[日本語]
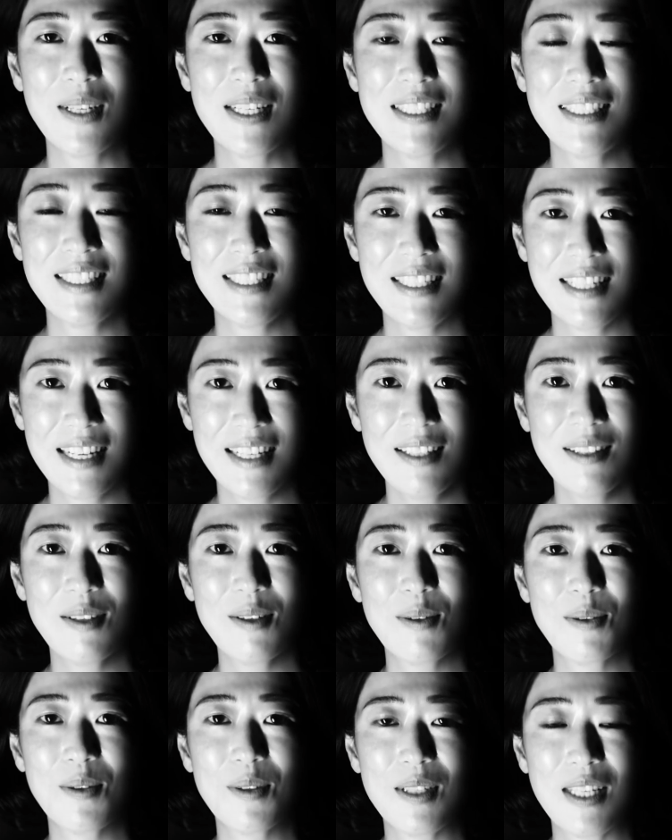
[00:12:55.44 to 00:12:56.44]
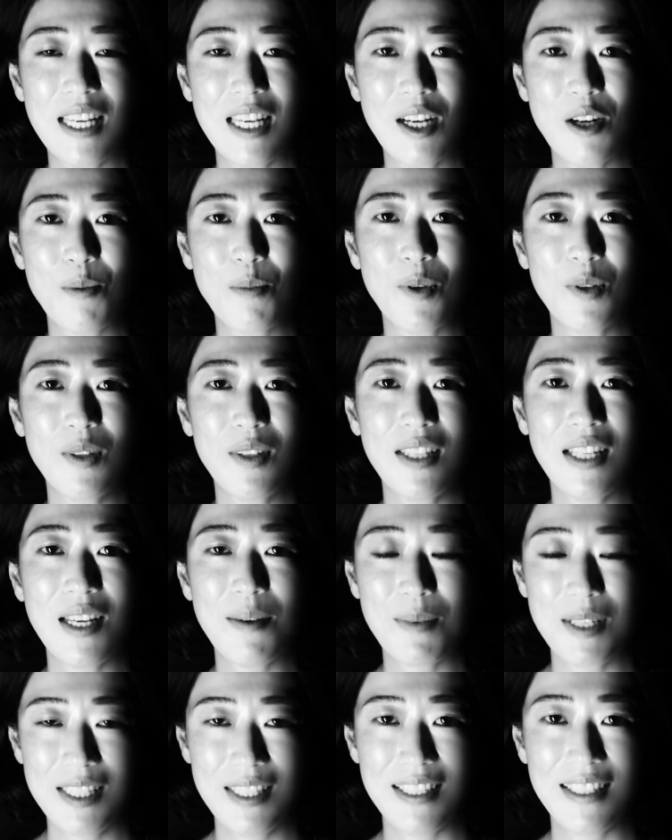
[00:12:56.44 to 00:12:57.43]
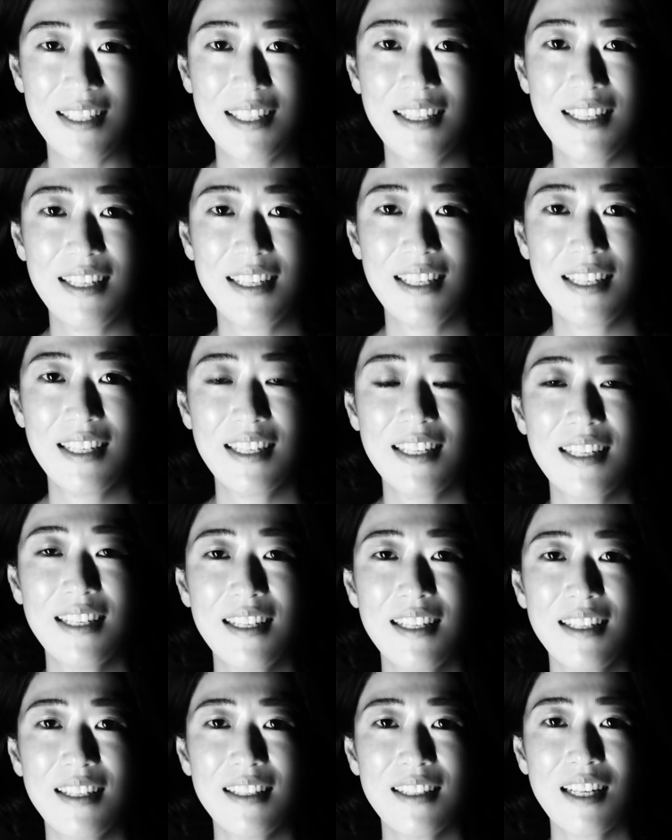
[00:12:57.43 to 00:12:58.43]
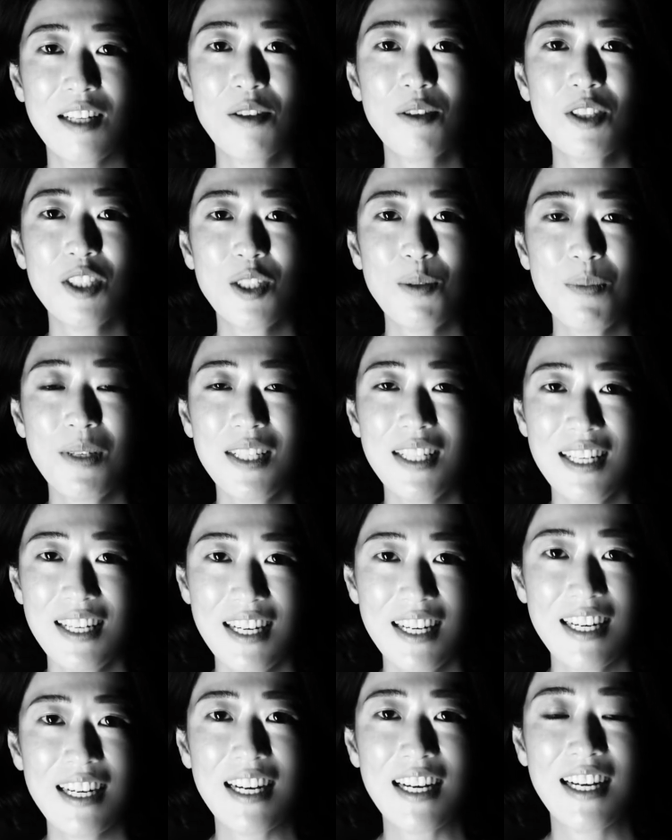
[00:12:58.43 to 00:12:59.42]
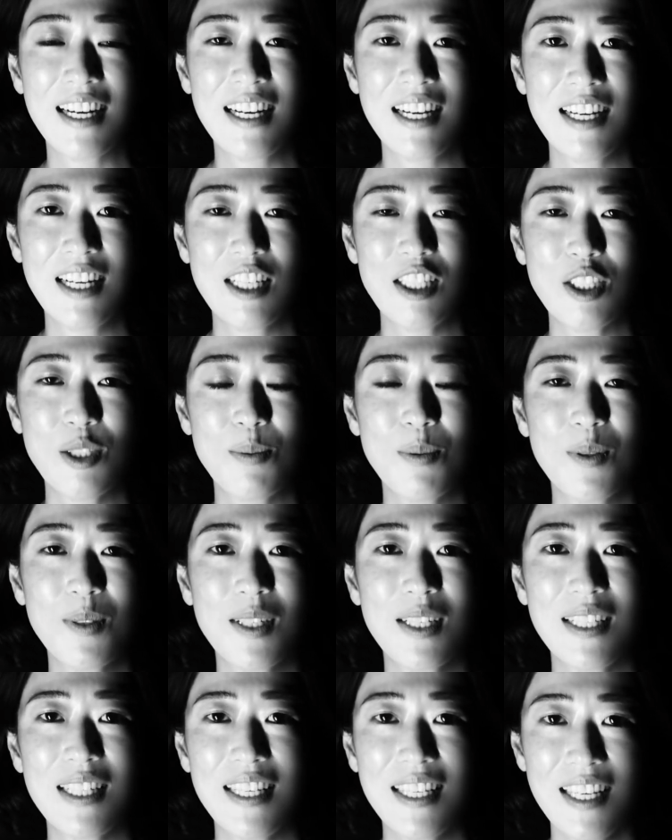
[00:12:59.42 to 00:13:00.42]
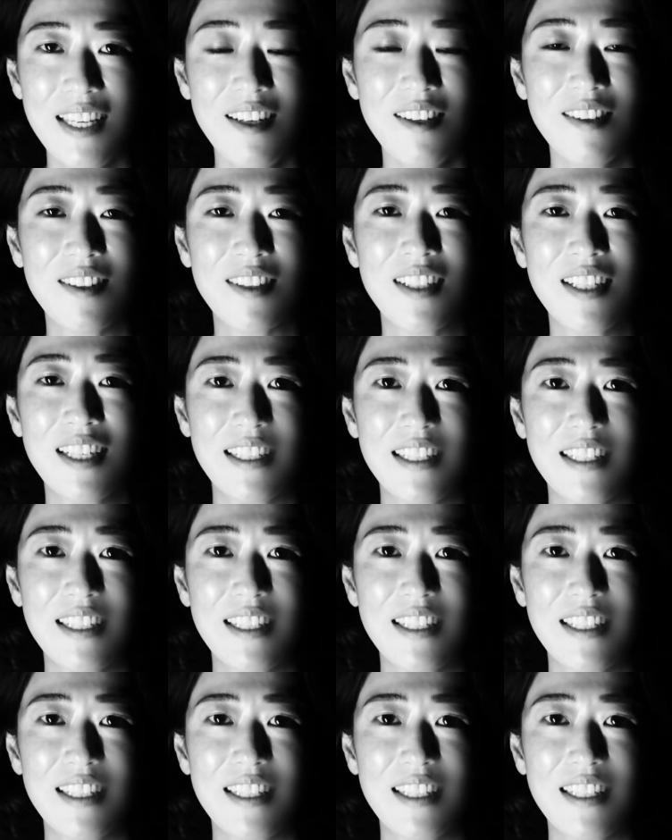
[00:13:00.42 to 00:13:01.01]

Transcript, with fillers: 嬉しいなというふうに思っています。楽しみながら自分ができる